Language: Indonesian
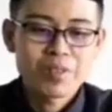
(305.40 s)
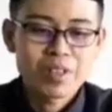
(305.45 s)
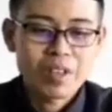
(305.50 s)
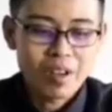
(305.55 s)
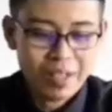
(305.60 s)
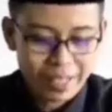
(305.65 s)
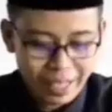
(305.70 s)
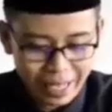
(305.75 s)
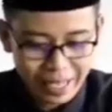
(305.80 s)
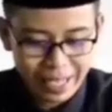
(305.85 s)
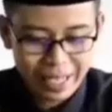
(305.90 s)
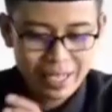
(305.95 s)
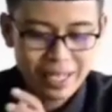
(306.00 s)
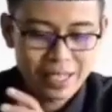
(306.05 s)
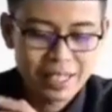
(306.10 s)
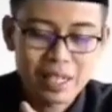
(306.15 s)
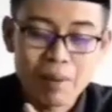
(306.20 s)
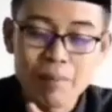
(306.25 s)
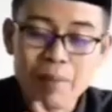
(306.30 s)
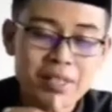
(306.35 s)
oke okay,
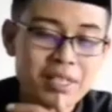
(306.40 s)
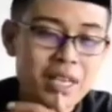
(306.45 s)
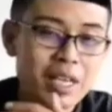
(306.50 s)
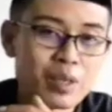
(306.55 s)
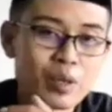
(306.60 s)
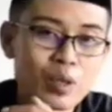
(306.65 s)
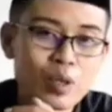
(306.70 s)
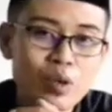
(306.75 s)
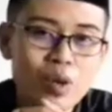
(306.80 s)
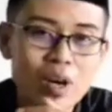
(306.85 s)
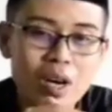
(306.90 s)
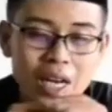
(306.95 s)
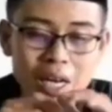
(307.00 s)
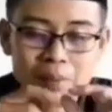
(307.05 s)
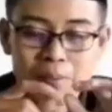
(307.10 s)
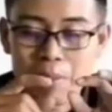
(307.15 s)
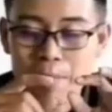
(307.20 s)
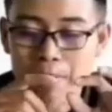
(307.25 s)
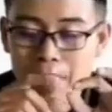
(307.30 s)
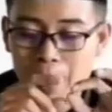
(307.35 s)
kita baca dulu ada
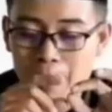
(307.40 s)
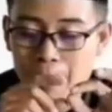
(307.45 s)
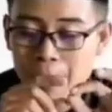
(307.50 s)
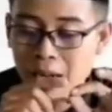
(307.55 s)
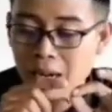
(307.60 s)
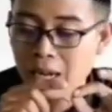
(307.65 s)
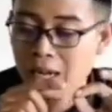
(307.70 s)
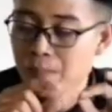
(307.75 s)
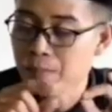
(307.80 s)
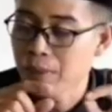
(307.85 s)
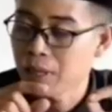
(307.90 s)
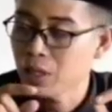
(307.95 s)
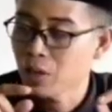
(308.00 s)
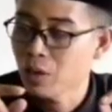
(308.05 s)
beberapa kalimat